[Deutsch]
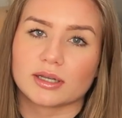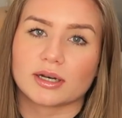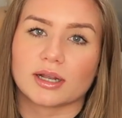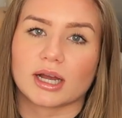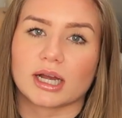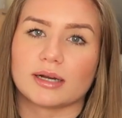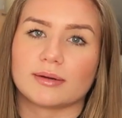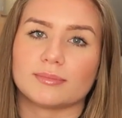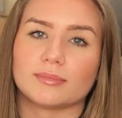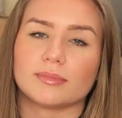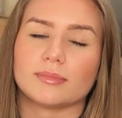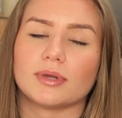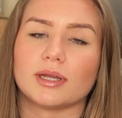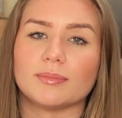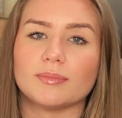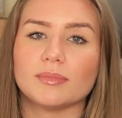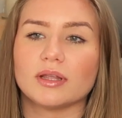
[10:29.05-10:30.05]
Dann kam
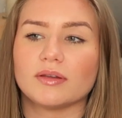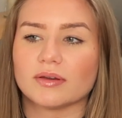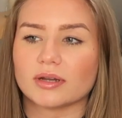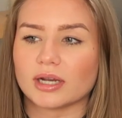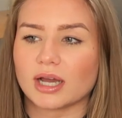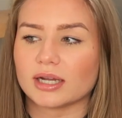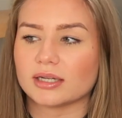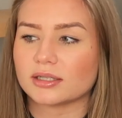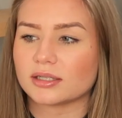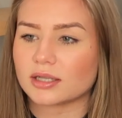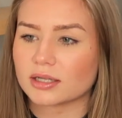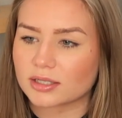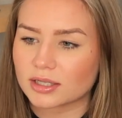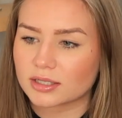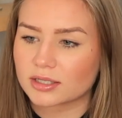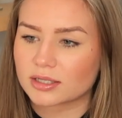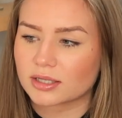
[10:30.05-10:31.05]
ähm, irgendwann der
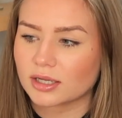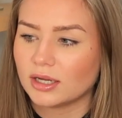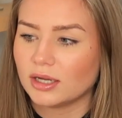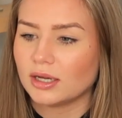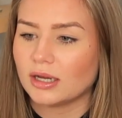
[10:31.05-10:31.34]
Anästhesist,